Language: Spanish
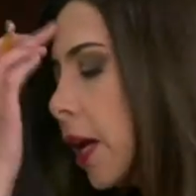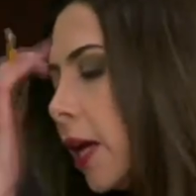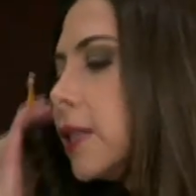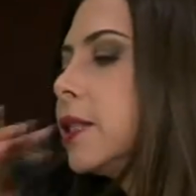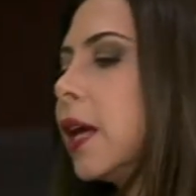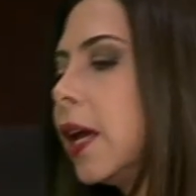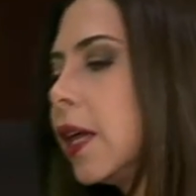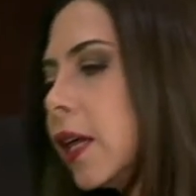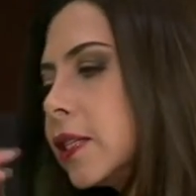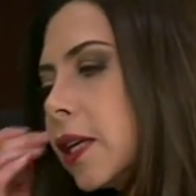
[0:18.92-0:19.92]

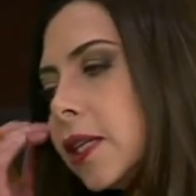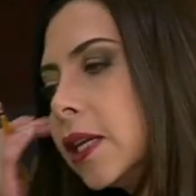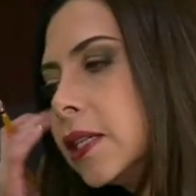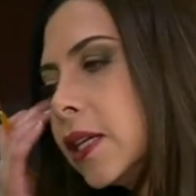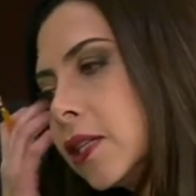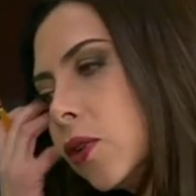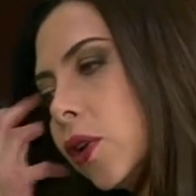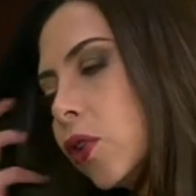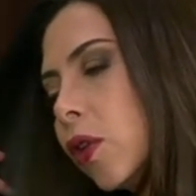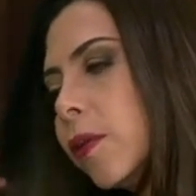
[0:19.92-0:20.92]
este, este disco
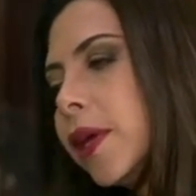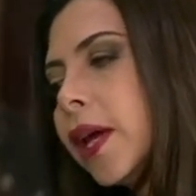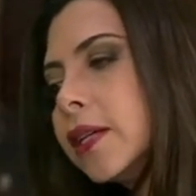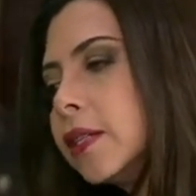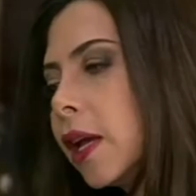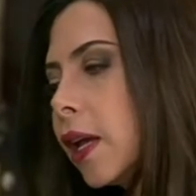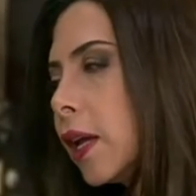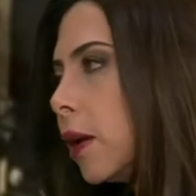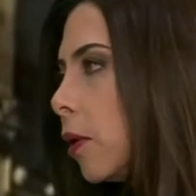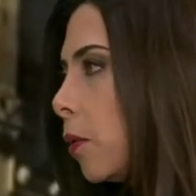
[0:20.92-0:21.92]
que todavía
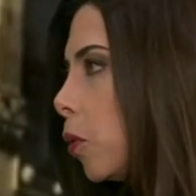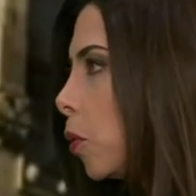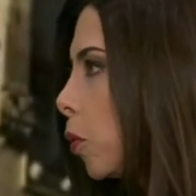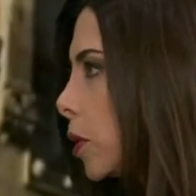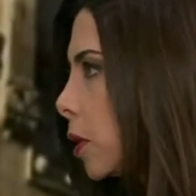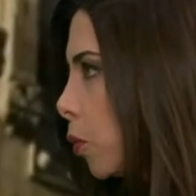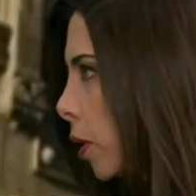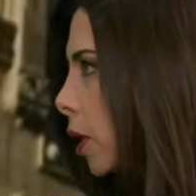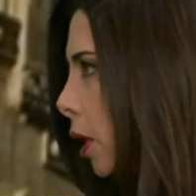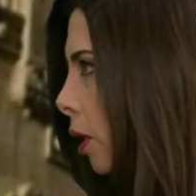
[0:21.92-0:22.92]
eh, pues se
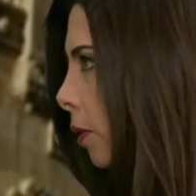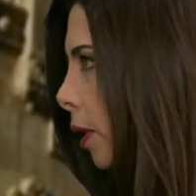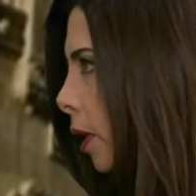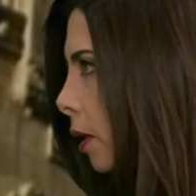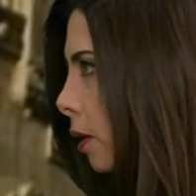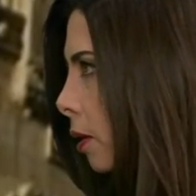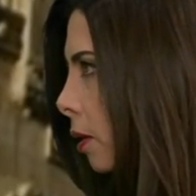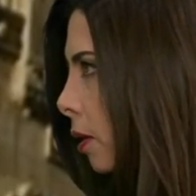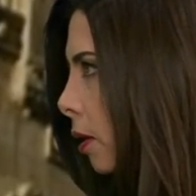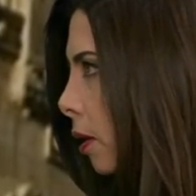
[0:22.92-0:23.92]
puede adquirir, ¿verdad?
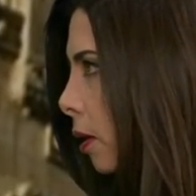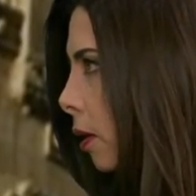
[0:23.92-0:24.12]
Sí, eh,